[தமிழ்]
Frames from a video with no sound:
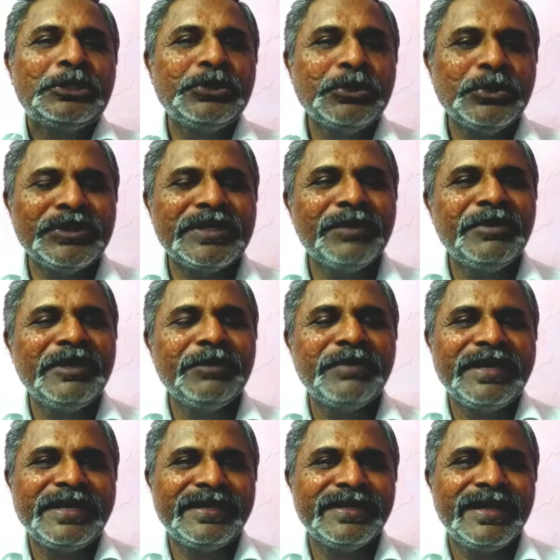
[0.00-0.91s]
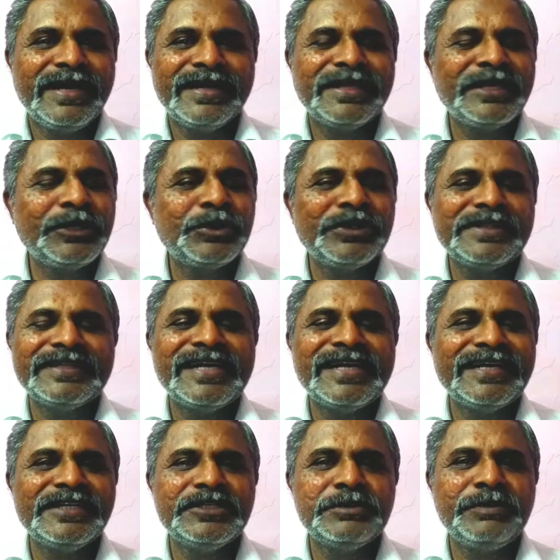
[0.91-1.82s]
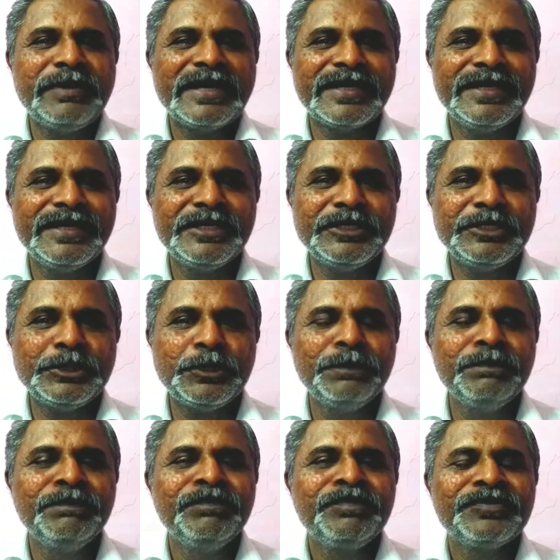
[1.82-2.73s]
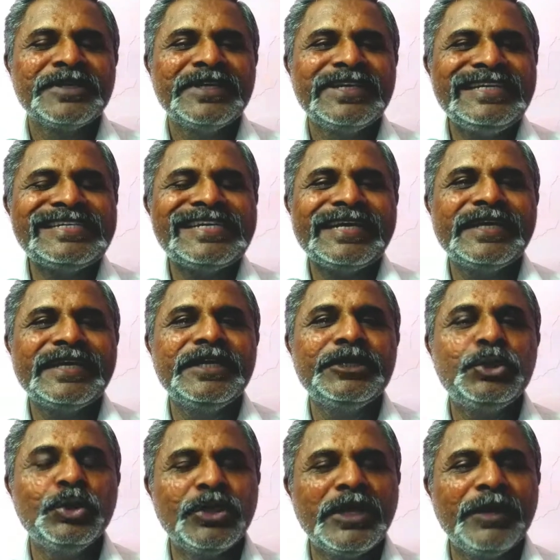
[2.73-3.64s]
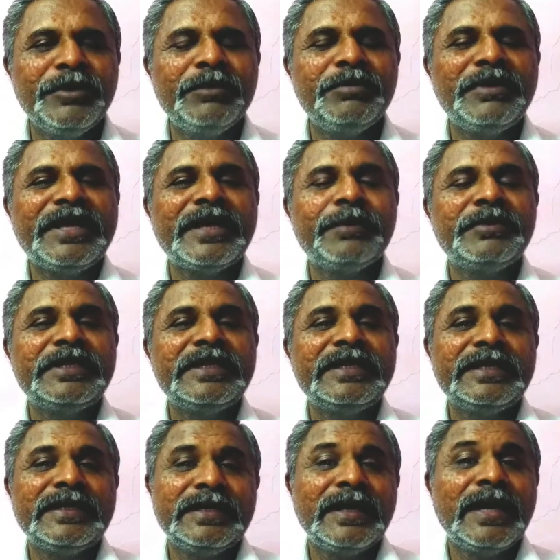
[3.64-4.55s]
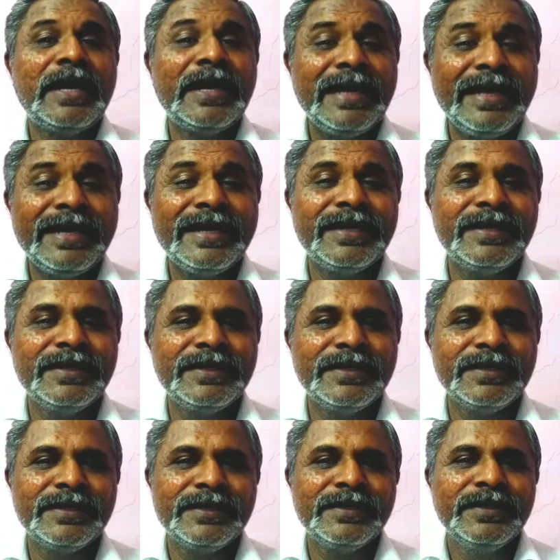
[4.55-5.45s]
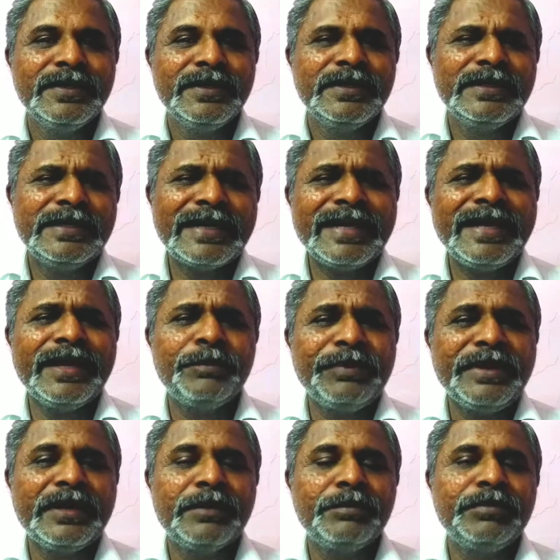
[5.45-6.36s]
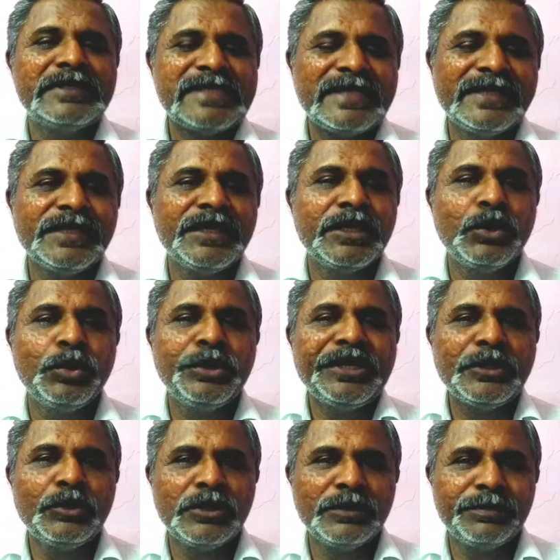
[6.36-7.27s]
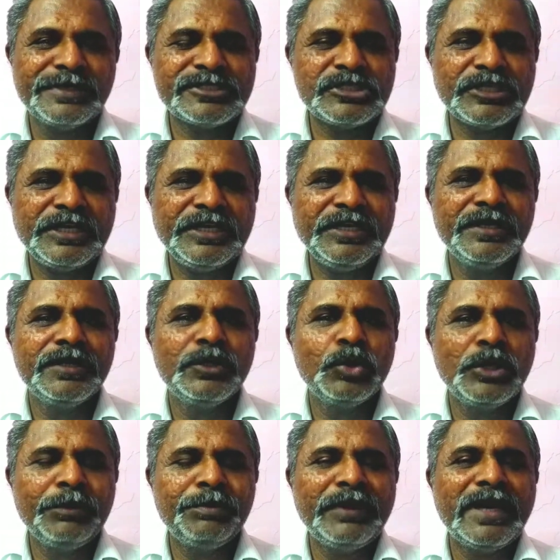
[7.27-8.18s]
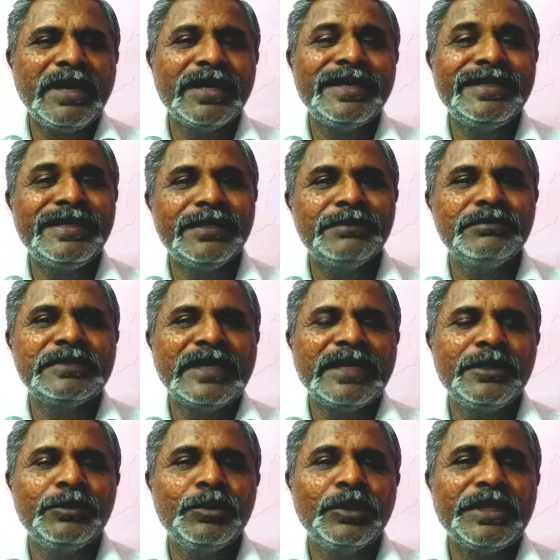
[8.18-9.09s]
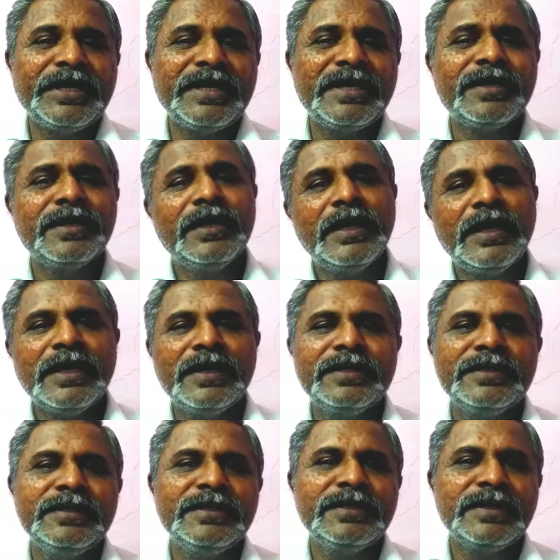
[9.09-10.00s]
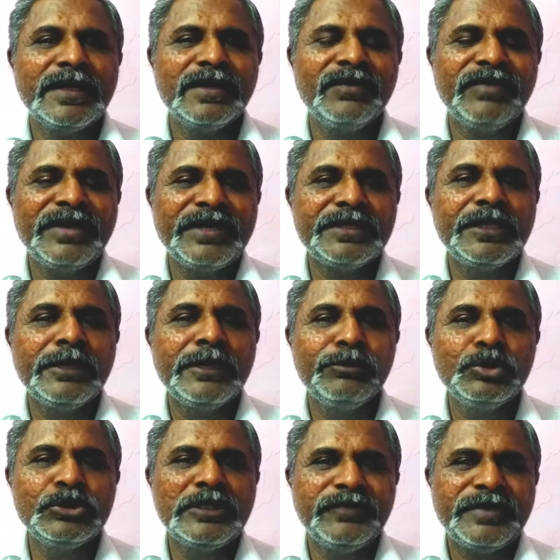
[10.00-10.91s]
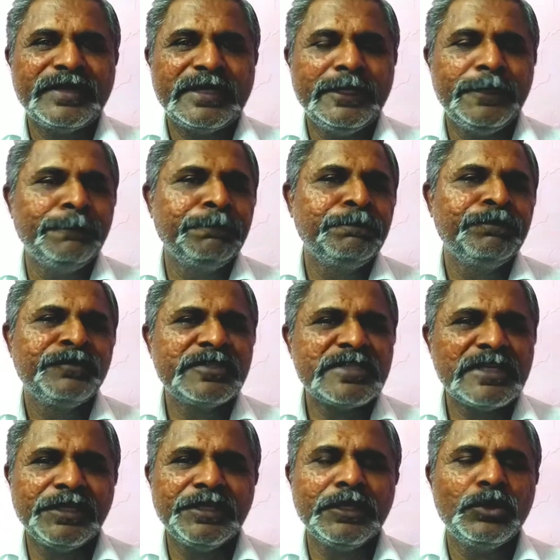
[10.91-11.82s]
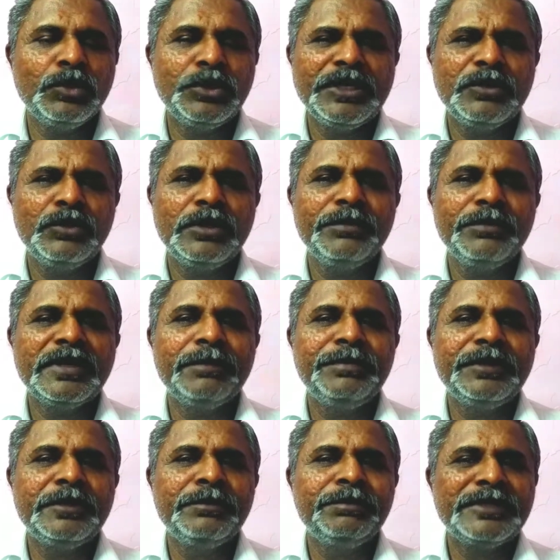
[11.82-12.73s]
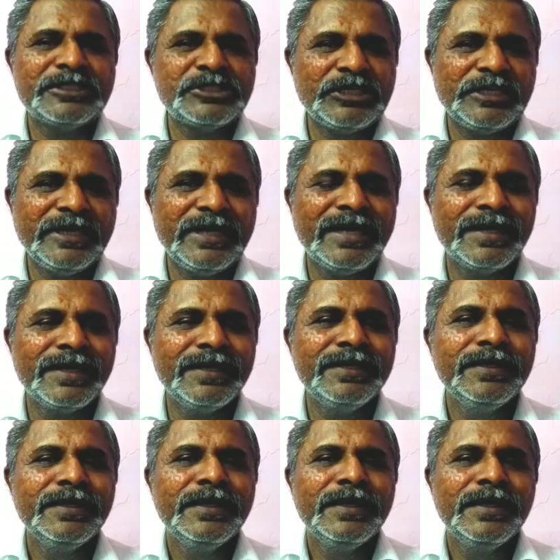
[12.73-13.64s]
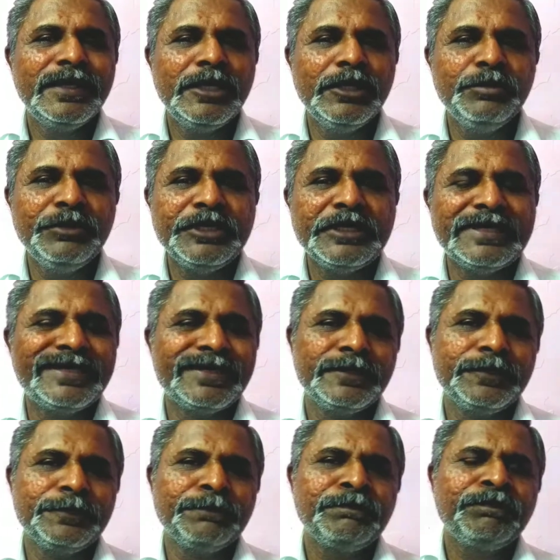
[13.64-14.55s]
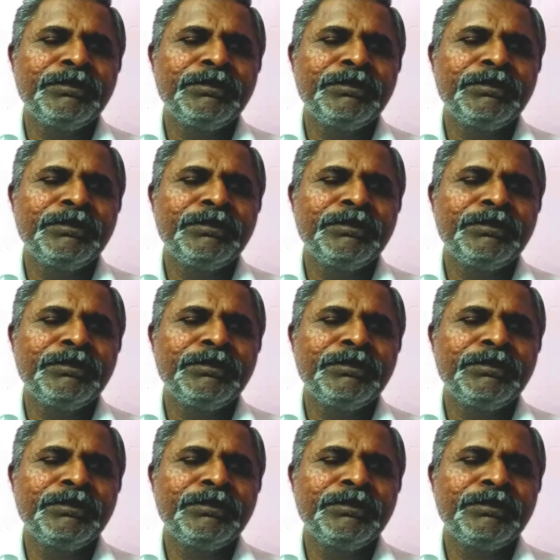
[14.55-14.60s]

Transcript: தூக்கமின்மை அதை குறித்து தான் இன்று பார்க்க இருக்கிறோம் இன்றைக்கு தூக்கமின்மை என்பது அநேகருக்கு நிறைய பேர் சந்திக்கக்கூடிய ஒரு பிரச்சனை குறிப்பாக இளம் தலைமுறையினர் அல்லது நல்ல வயதில் மூத்தவர்கள் சந்திக்கக்கூடிய ஒரு மிக பெரும் பிரச்சனையாக எழும்பியிருக்கிறது